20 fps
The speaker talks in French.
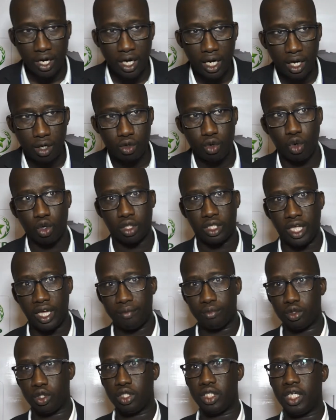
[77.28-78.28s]
à court
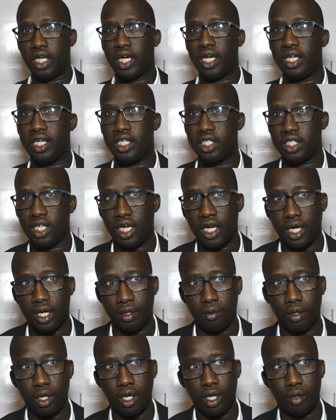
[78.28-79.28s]
terme, je dirais
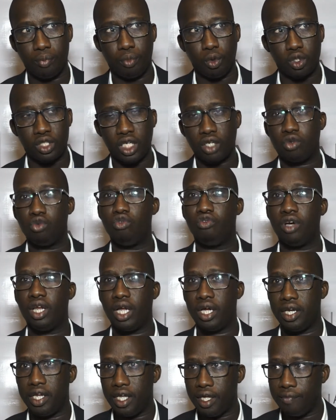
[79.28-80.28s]
déjà pour cette
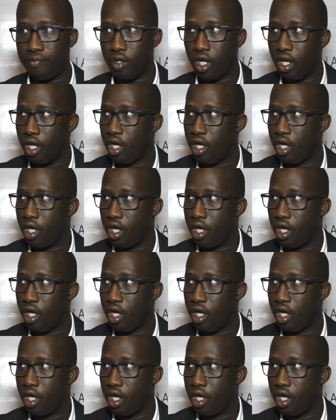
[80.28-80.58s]
nouvelle année,